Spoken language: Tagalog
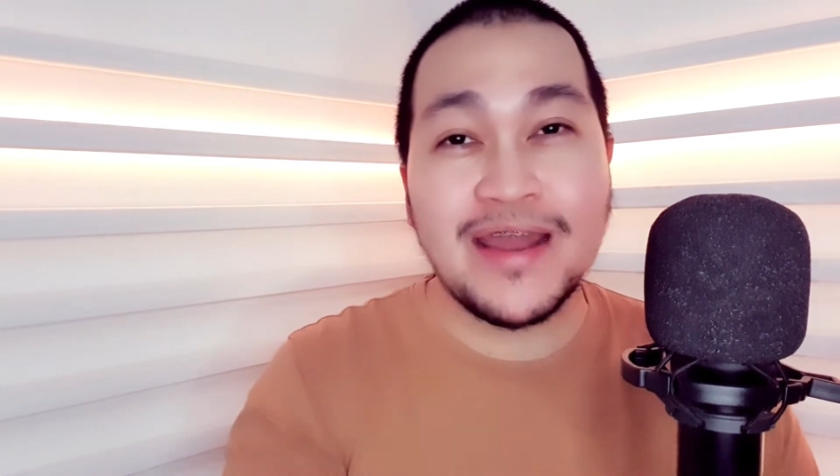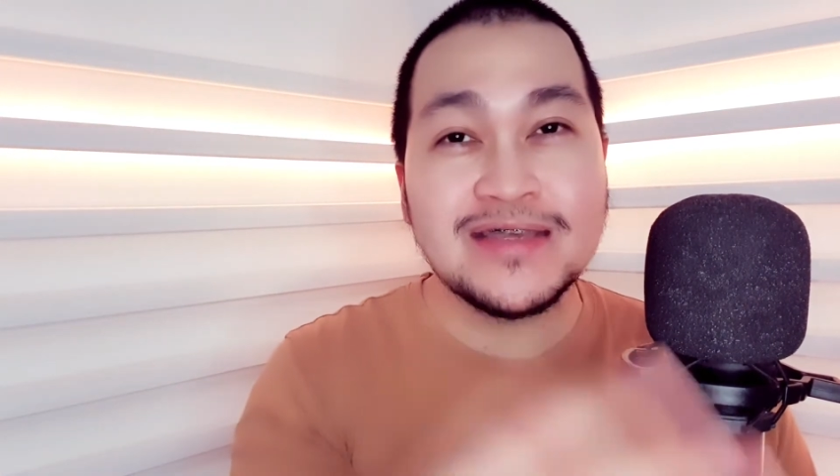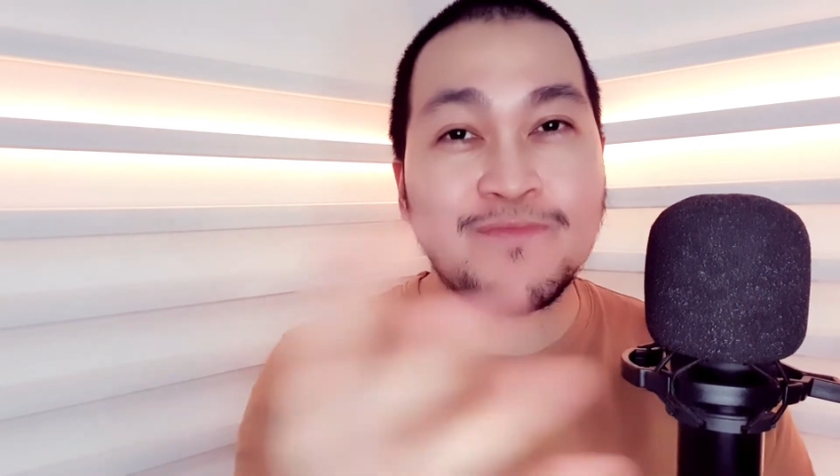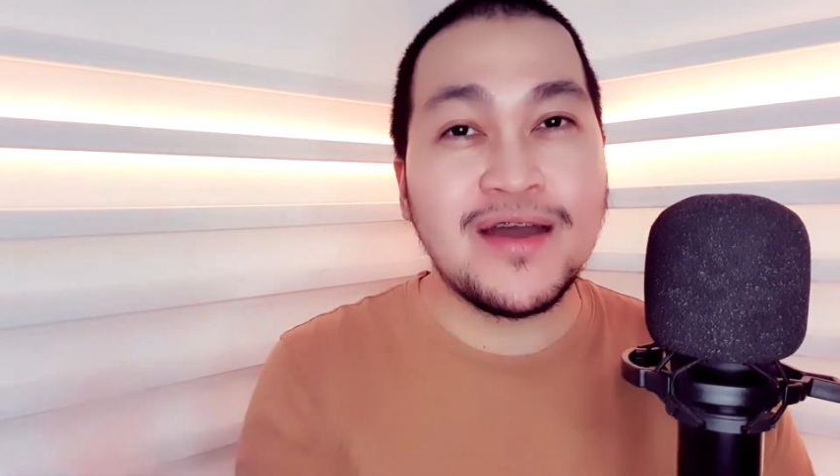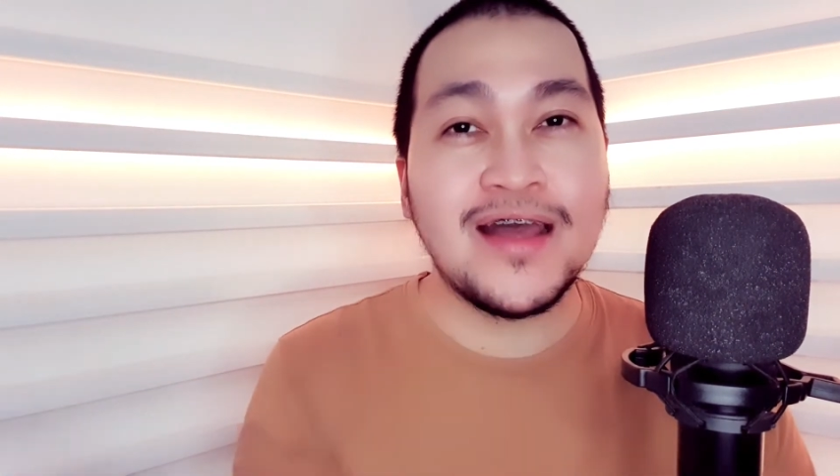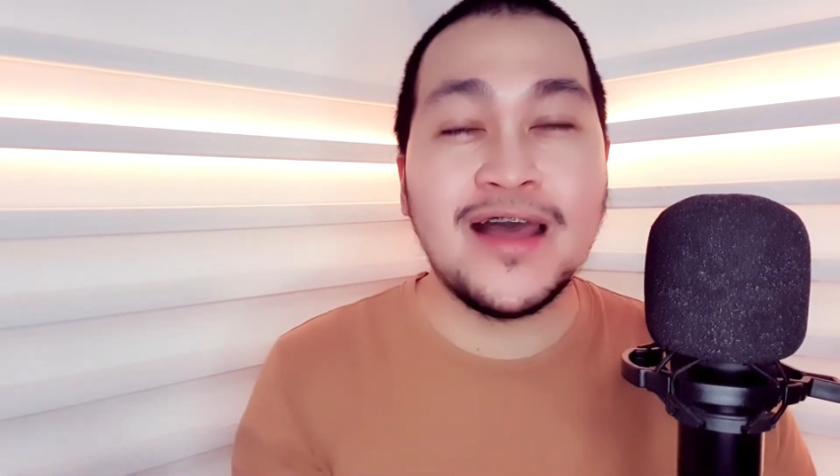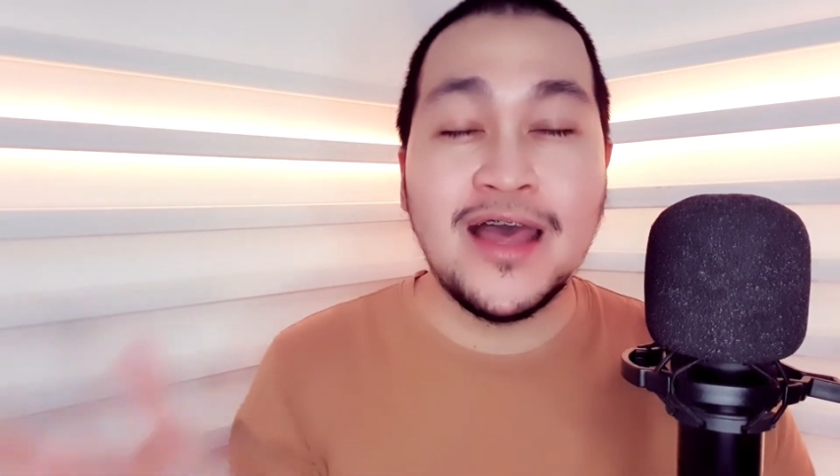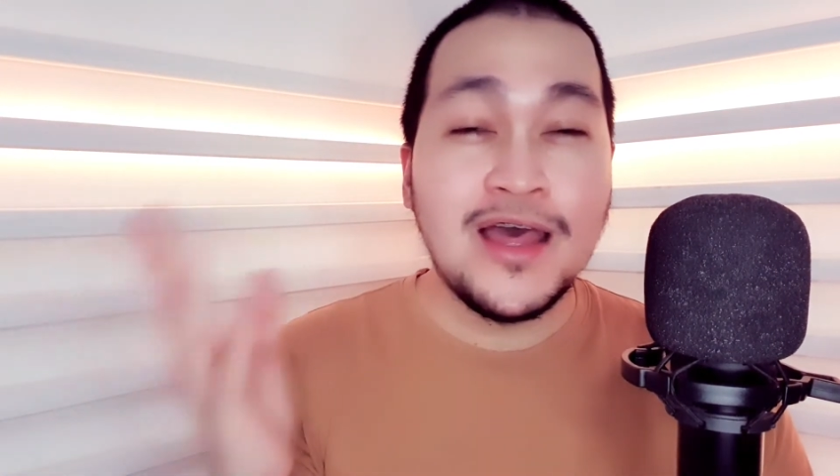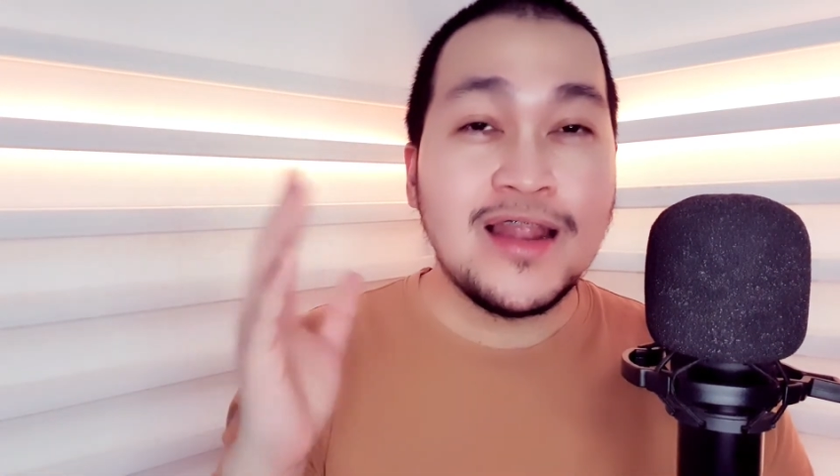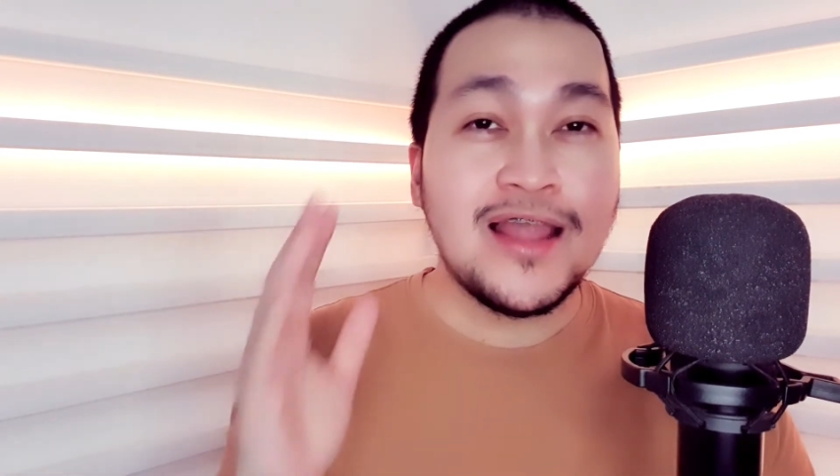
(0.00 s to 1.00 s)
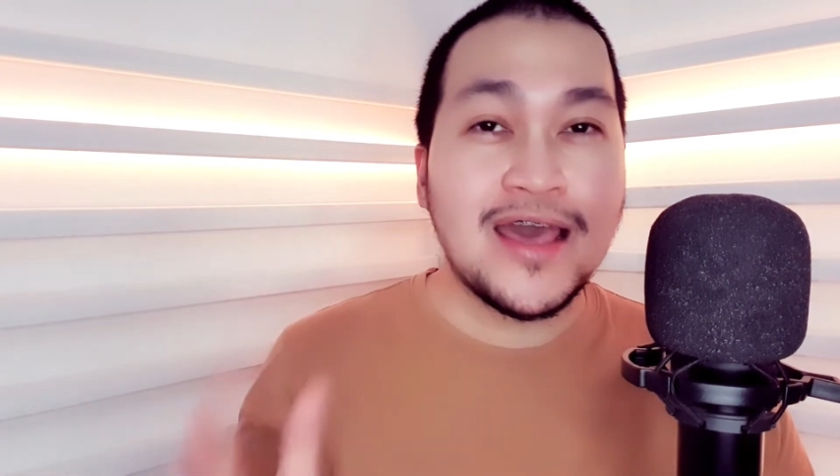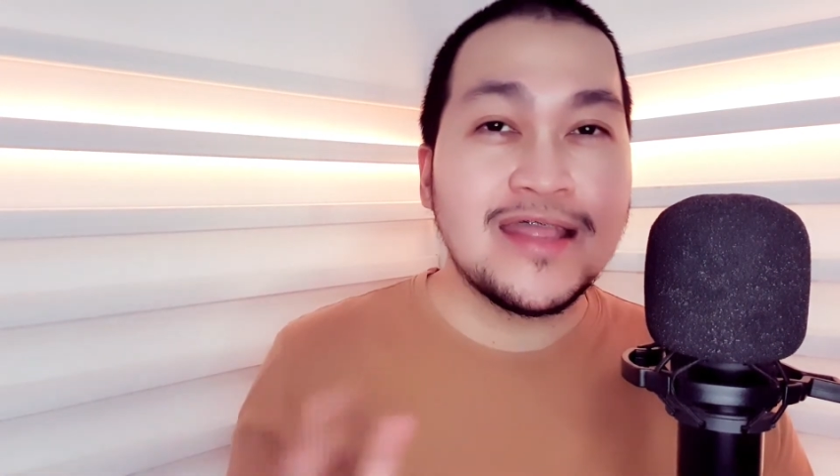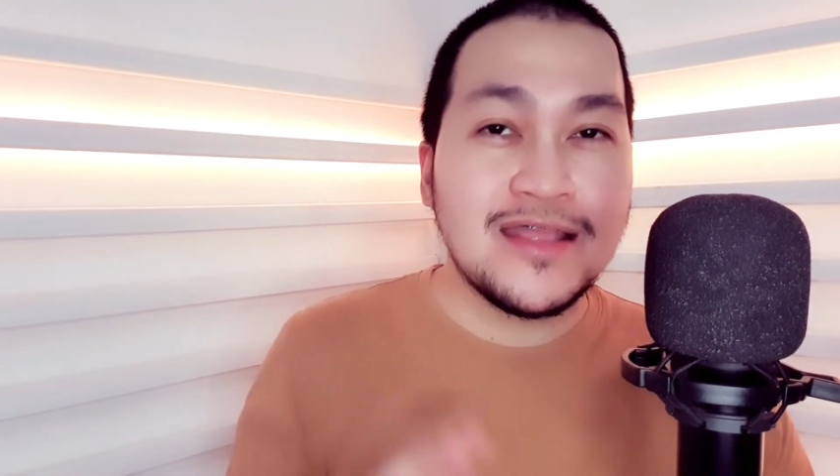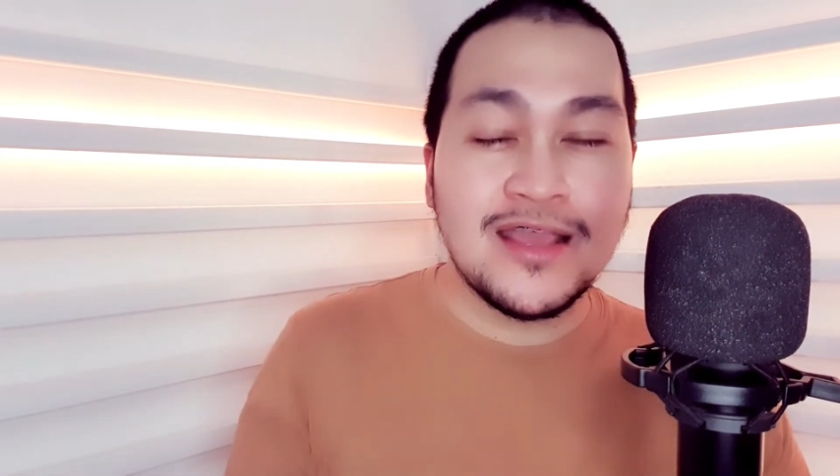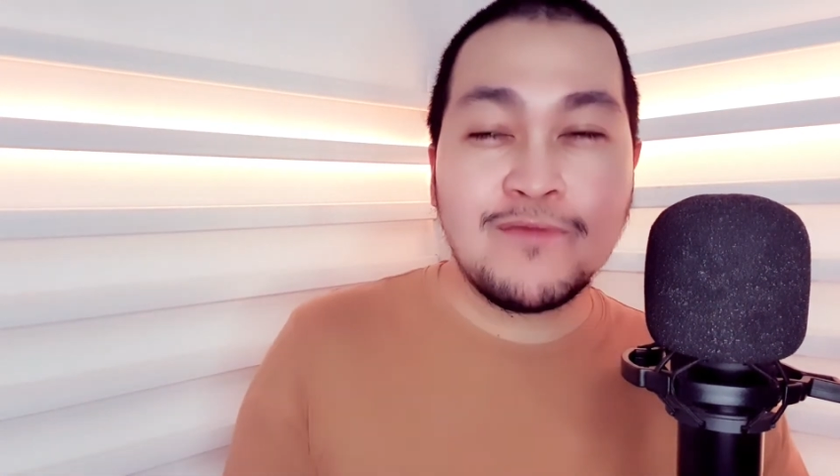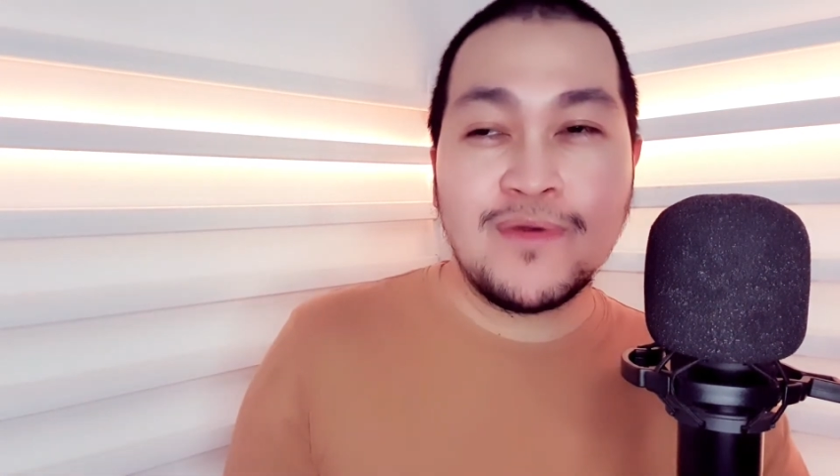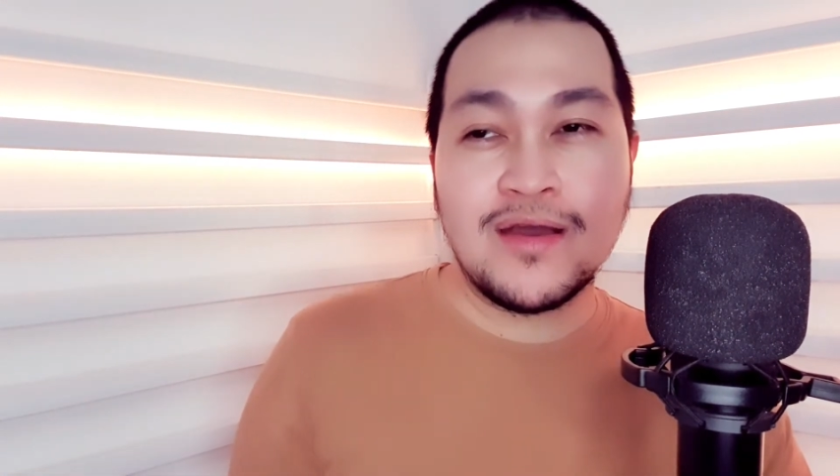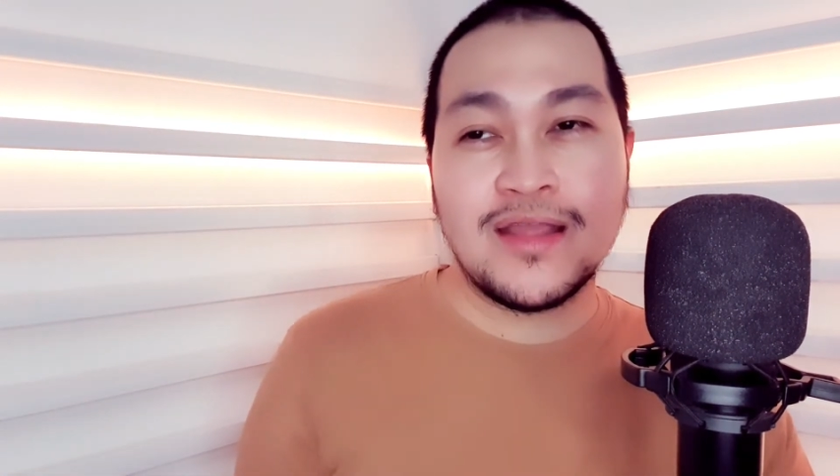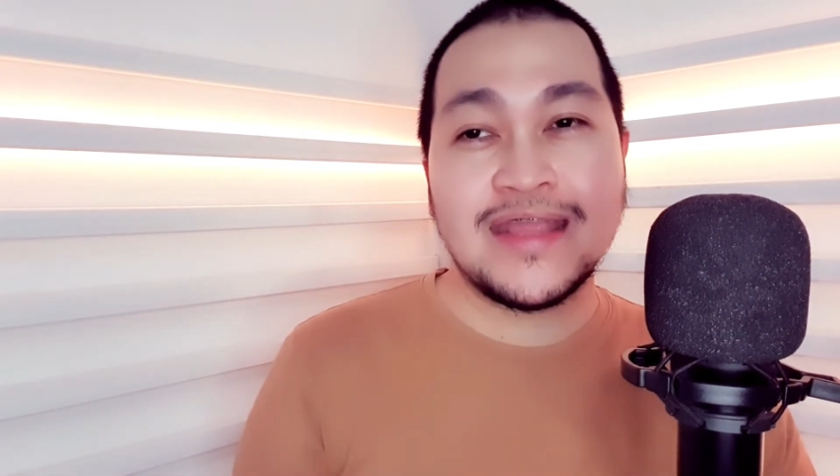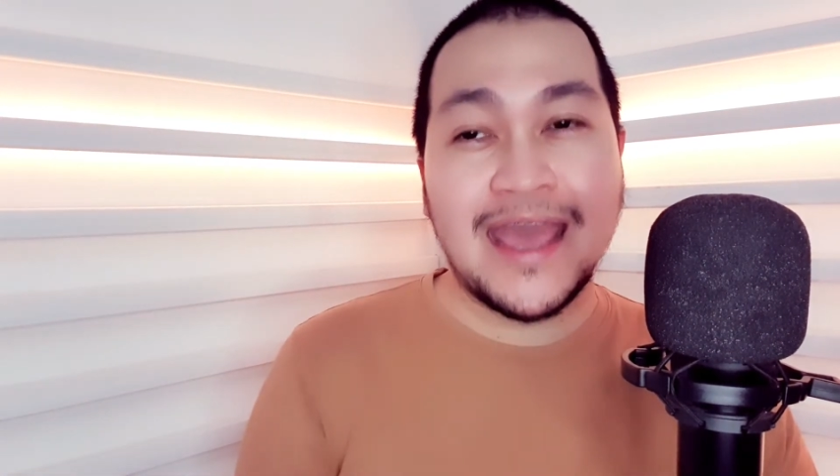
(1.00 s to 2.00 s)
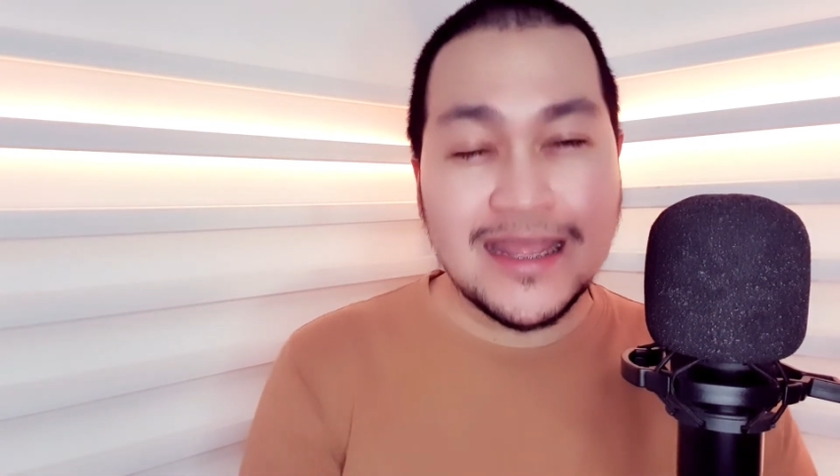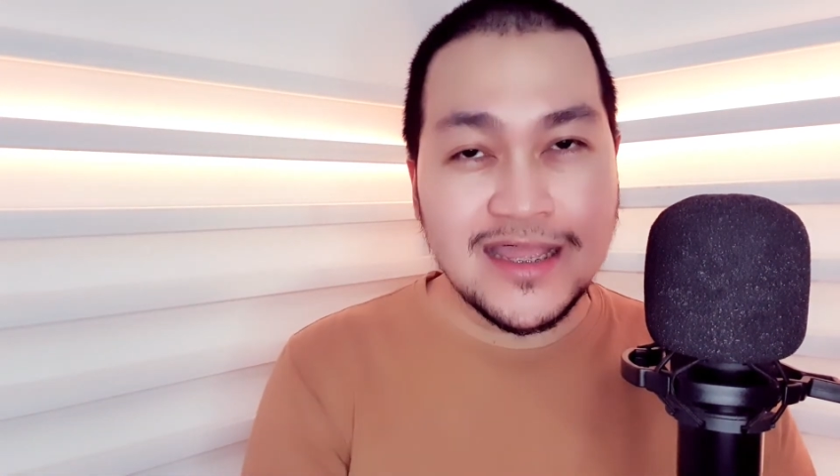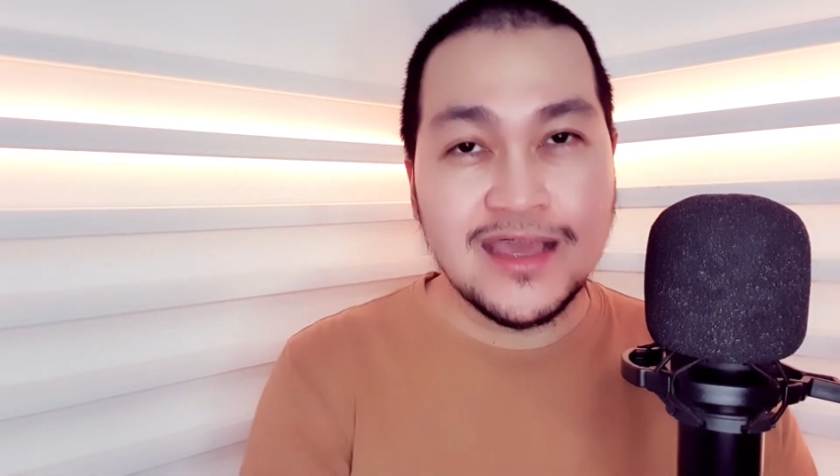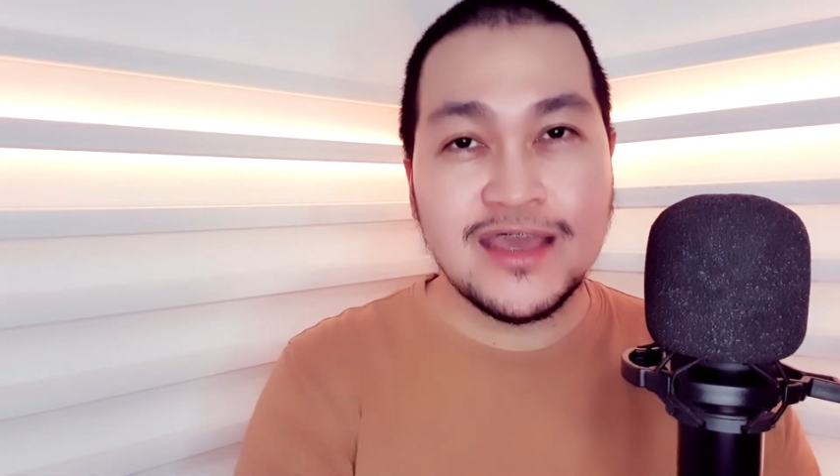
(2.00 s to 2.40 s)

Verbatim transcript: para sa mga lahat ng mga nani,